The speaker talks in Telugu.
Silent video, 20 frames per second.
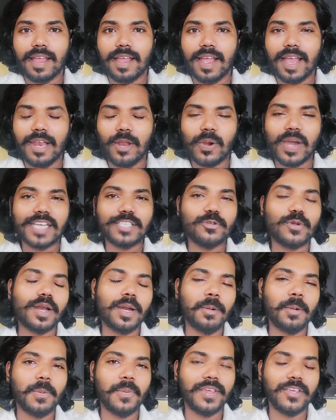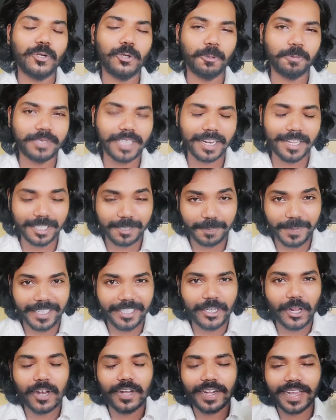హలో గైస్ వెల్కమ్ టు మై యూట్యూబ్ ఛానల్ స్పీడ్
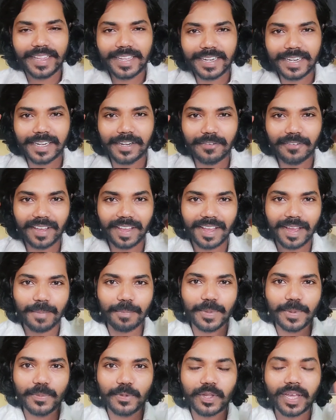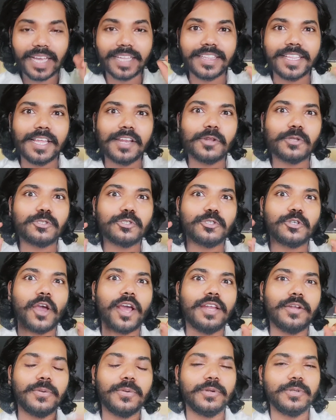టాలీవుడ్ అందరికంటే వేగంగా మీ ముందుకైతే రోజు
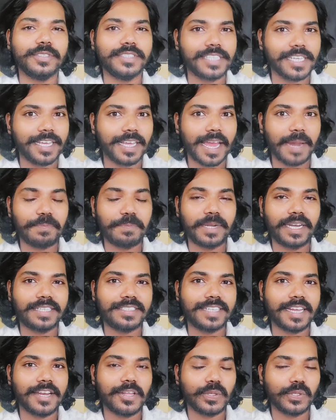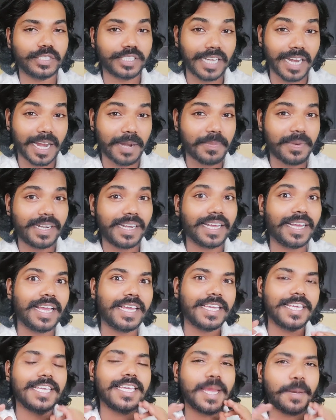టాలీవుడ్ నుంచి అప్డేట్స్ అనేది వచ్చినాయన్నమాట అనమాట
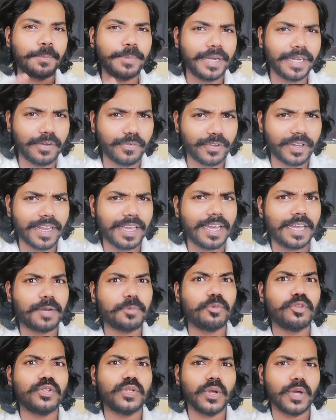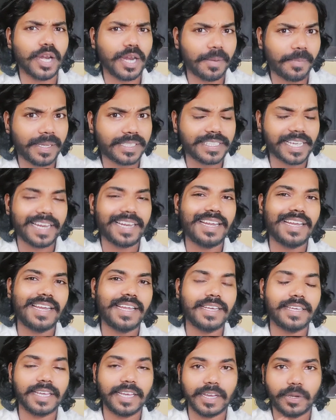ఈ అప్డేట్లు వినే కన్నా ముందు ఎవరైనా మా
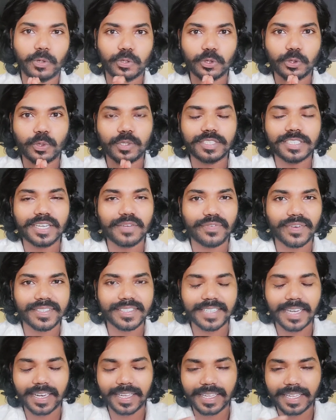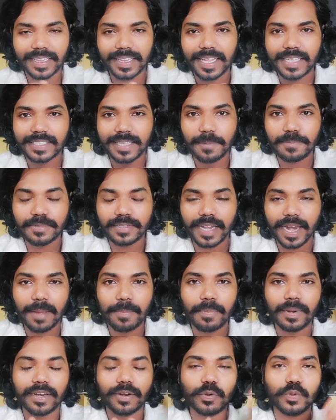ఛానల్లోకి కొత్త వచ్చిన ఫస్ట్ కింద
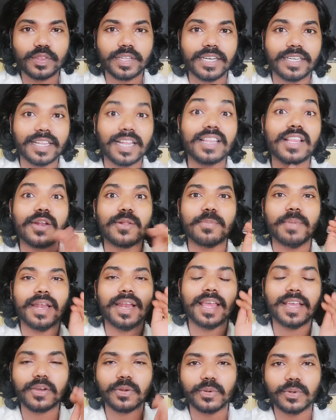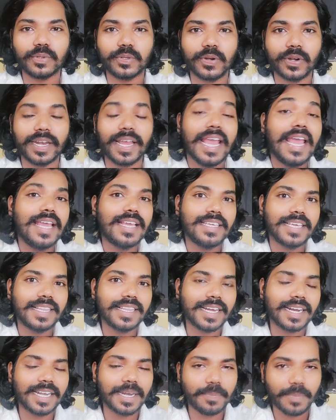సబ్స్క్రైబ్ బటన్ వస్తుంటే దాని తర్వాత బెల్ ఐకాన్ కొట్టుకోండి
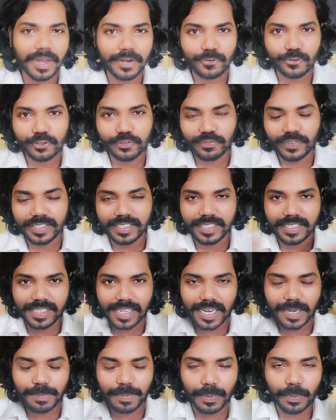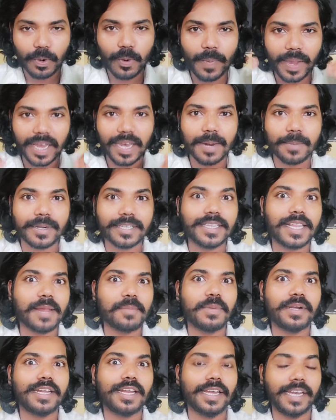ఎందుకంటే మా నోటిఫికేషన్స్ అన్ని మీ మొబైల్లో పడతాయి
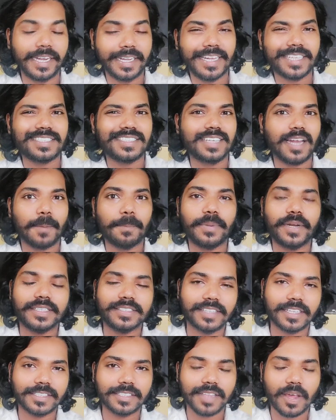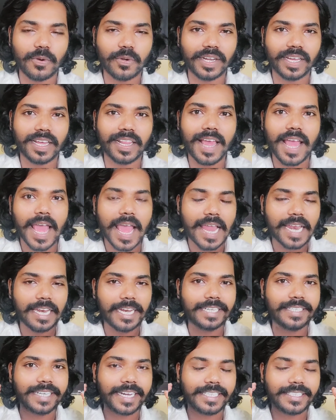అనమాట లేటెస్ట్ అప్డేట్స్ తెస్తా ఉంటాయి కదా
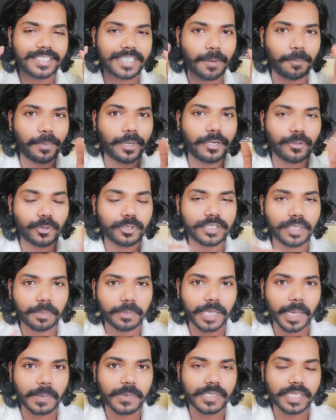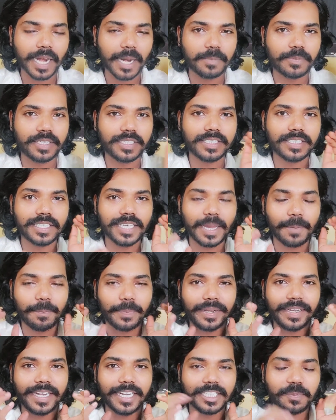లేటెస్ట్ అప్డేట్ కోసం సబ్స్క్రైబ్ చేసి ఇంకా
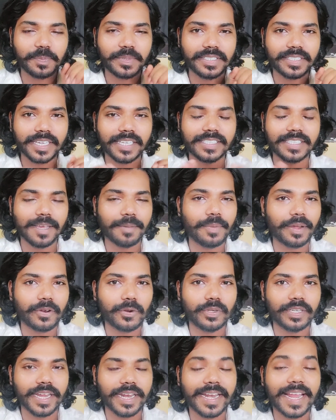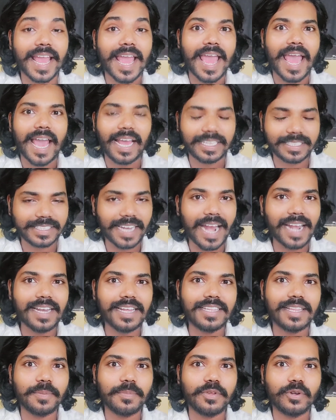పిండేసి పిసికేసి ఏమన్నా చేయండి అది స్టార్ట్
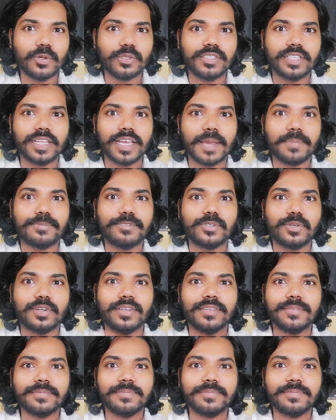అవుతాం ఈ రోజు ఇంక ఎపిసోడ్